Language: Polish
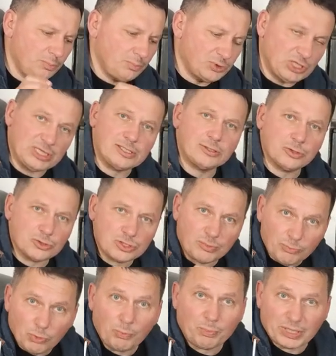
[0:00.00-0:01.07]
przez to, że
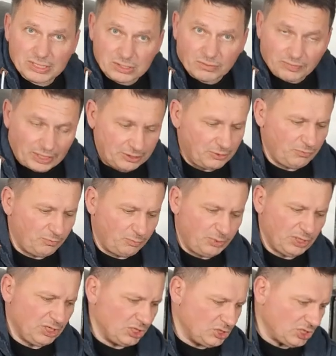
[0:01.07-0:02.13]
był prasowany w
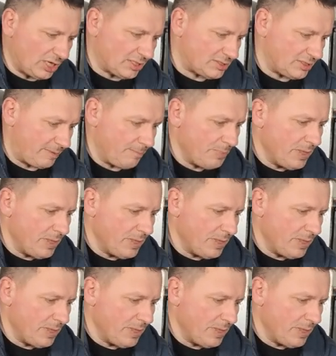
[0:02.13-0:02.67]
brykieciarce.